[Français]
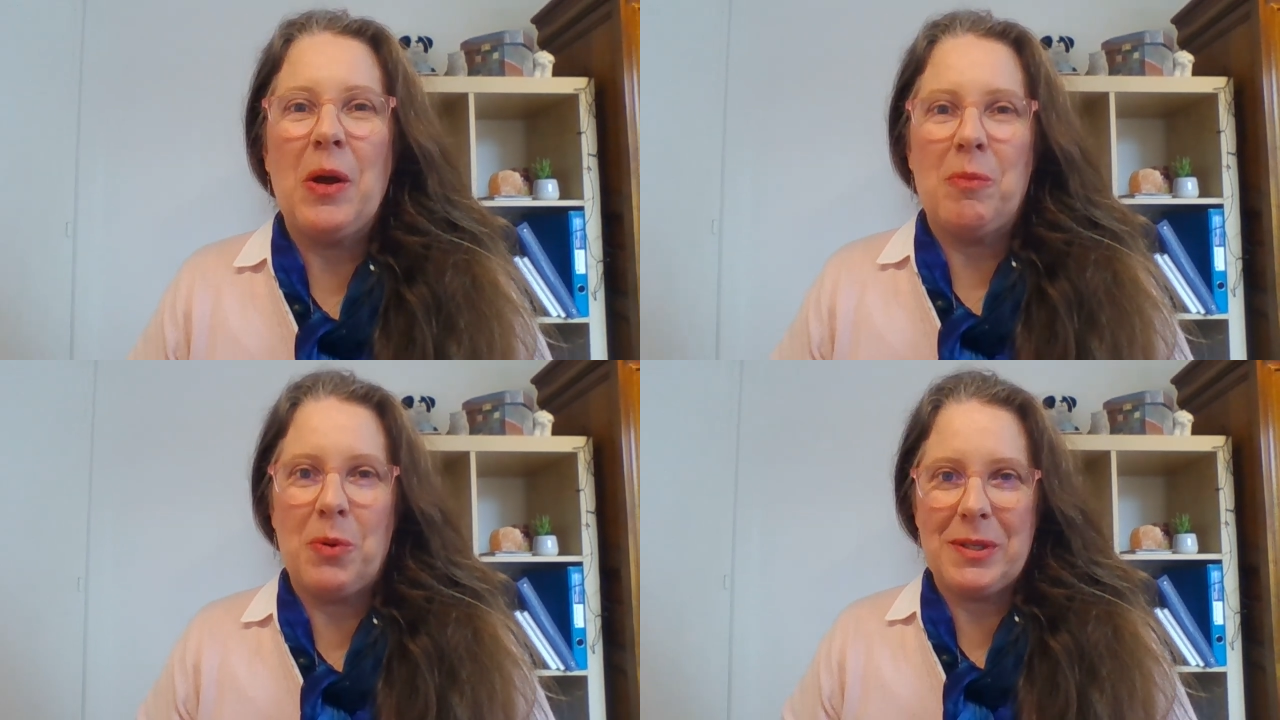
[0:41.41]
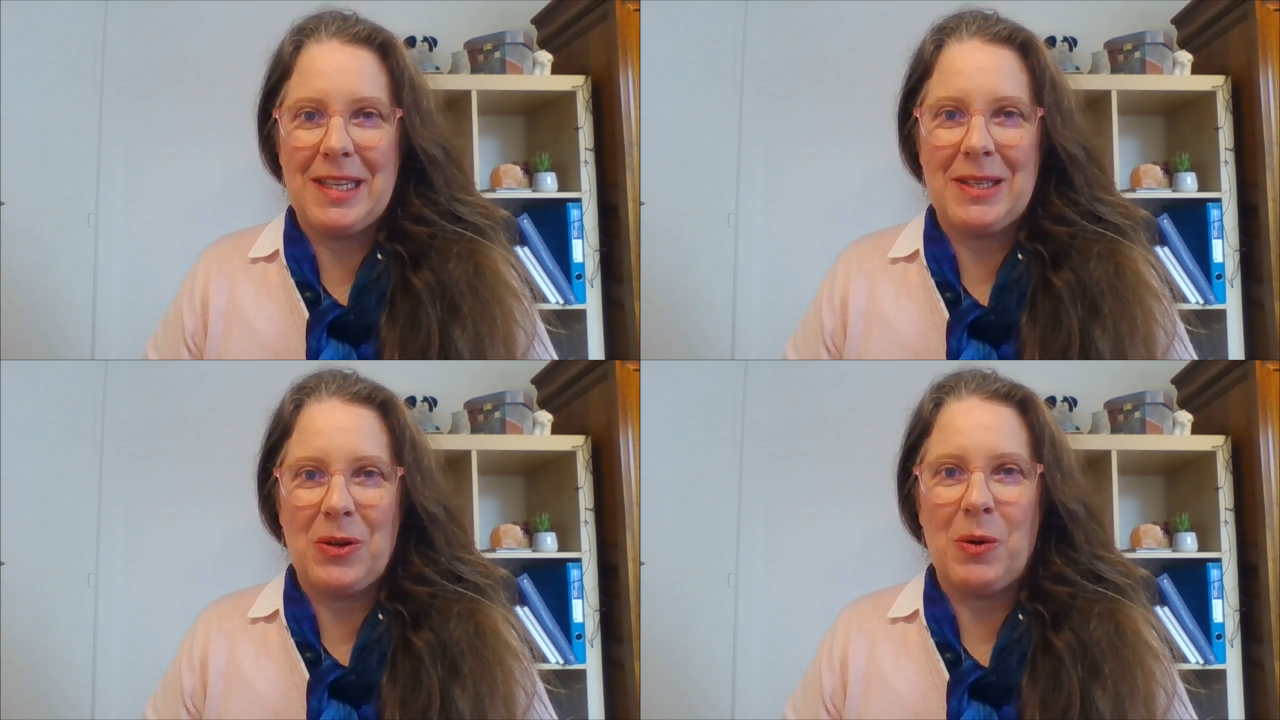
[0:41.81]
pour
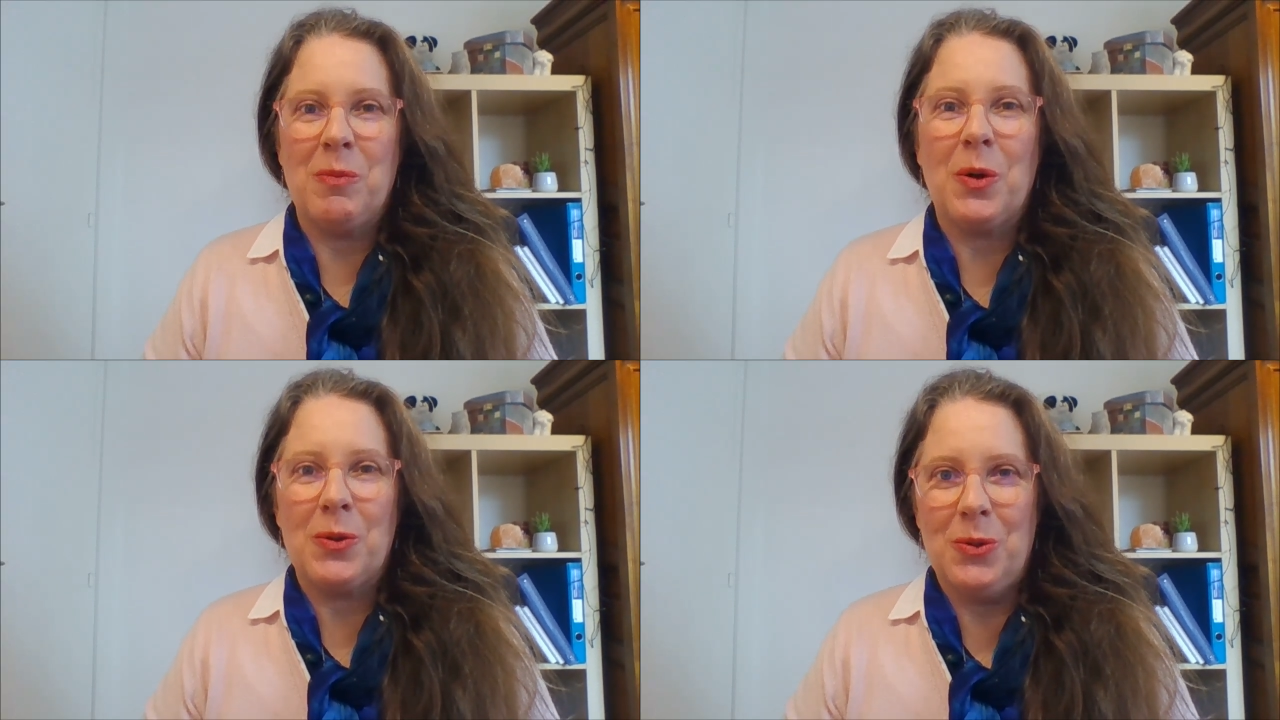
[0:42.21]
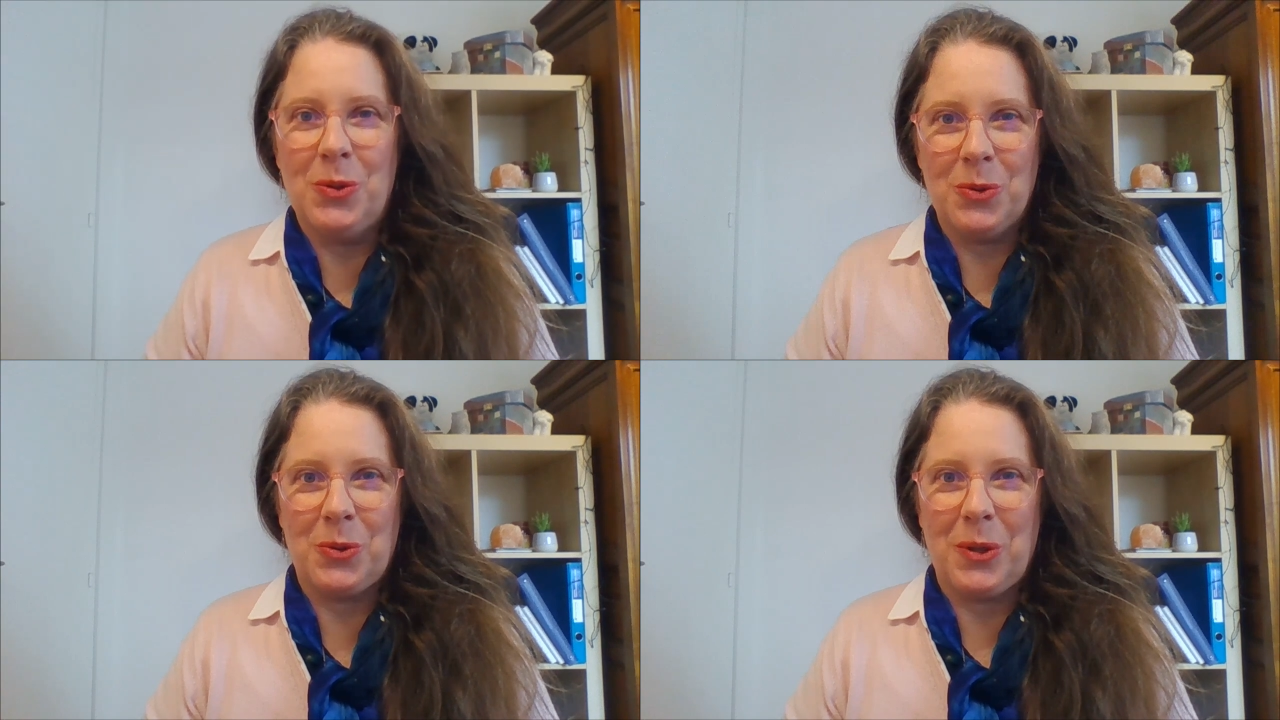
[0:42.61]
cet homme
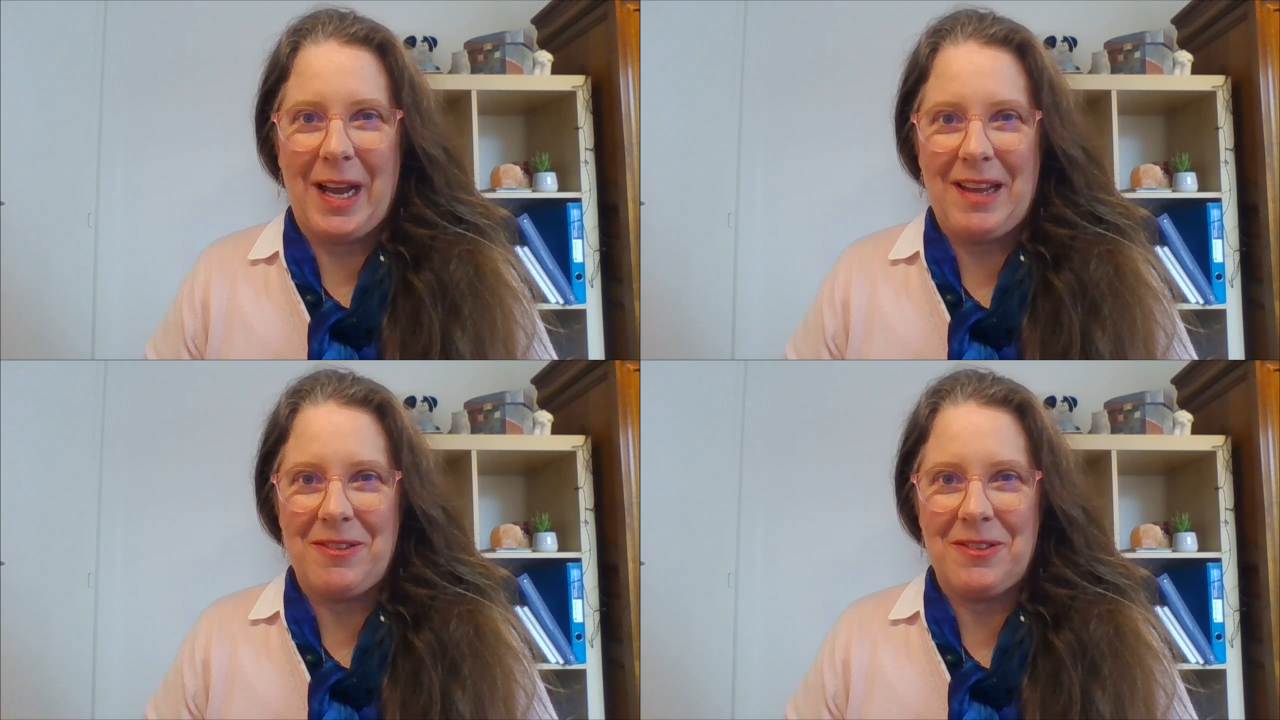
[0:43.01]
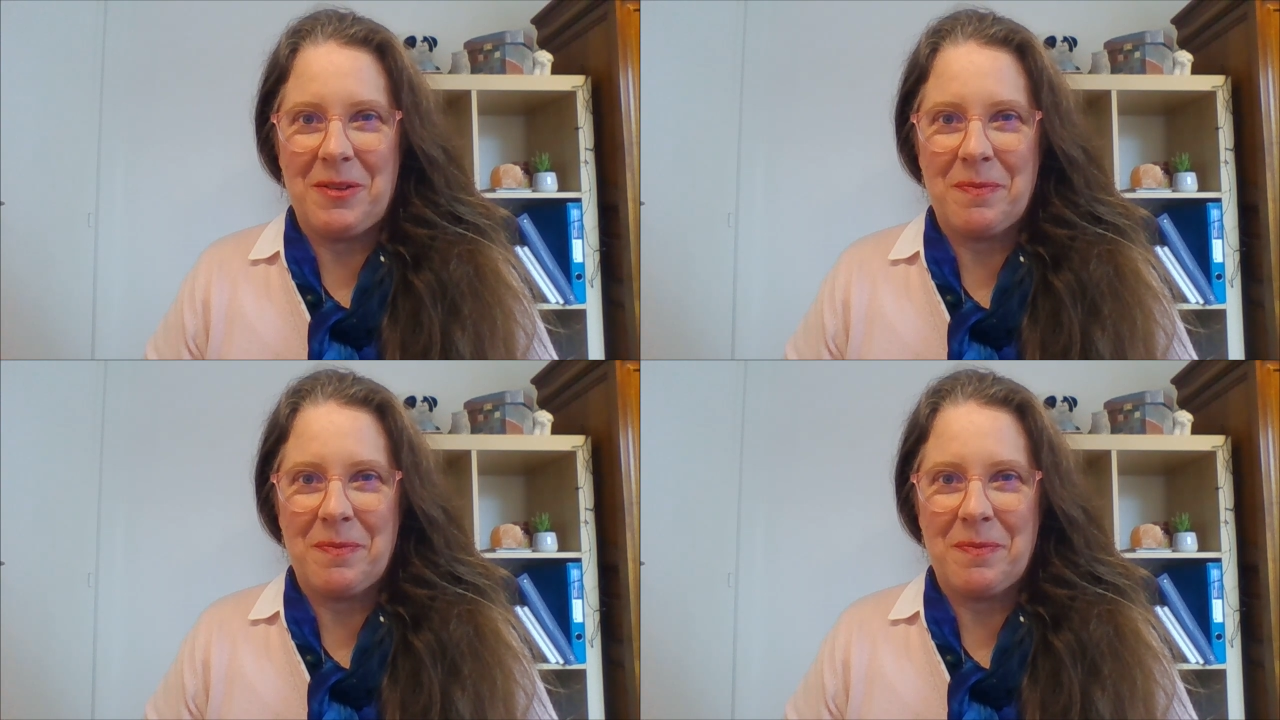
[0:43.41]
dont tu rêves.